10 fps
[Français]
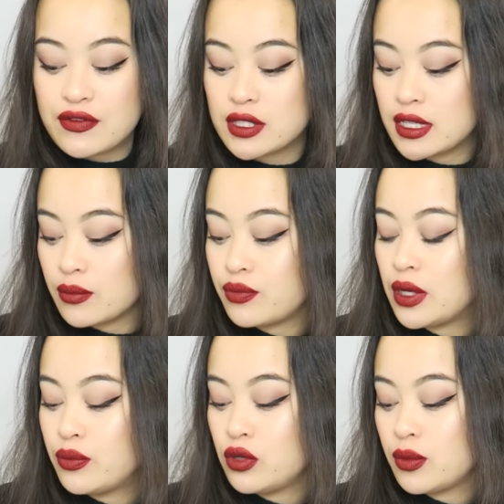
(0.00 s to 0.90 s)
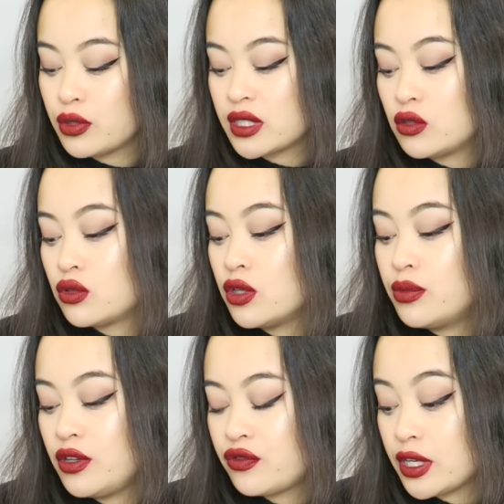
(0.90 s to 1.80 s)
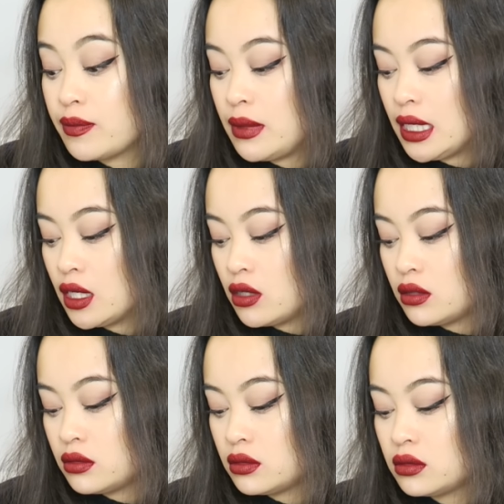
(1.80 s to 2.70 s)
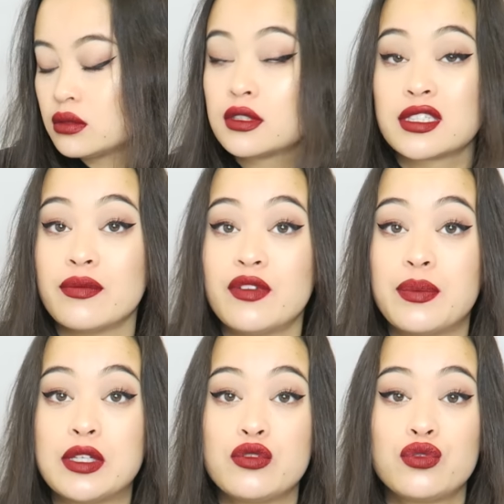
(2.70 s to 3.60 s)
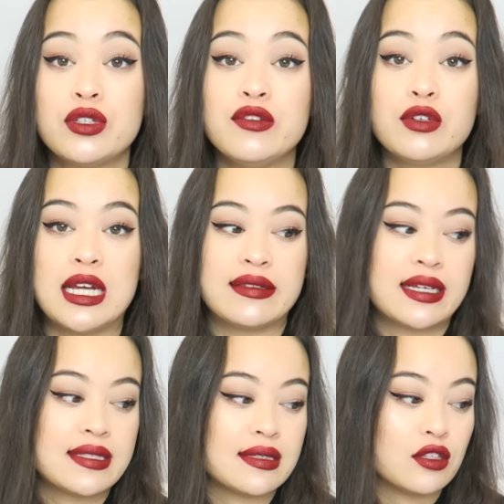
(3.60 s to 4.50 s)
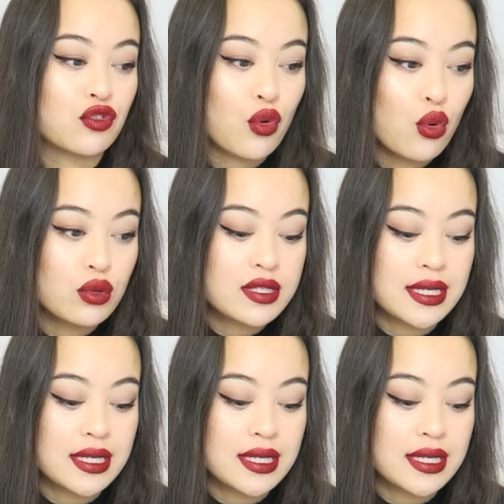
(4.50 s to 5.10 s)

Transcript: Ça faisait un, peu un pantalon boyfriend mais ça me va pas du tout au niveau de la taille, c'est trop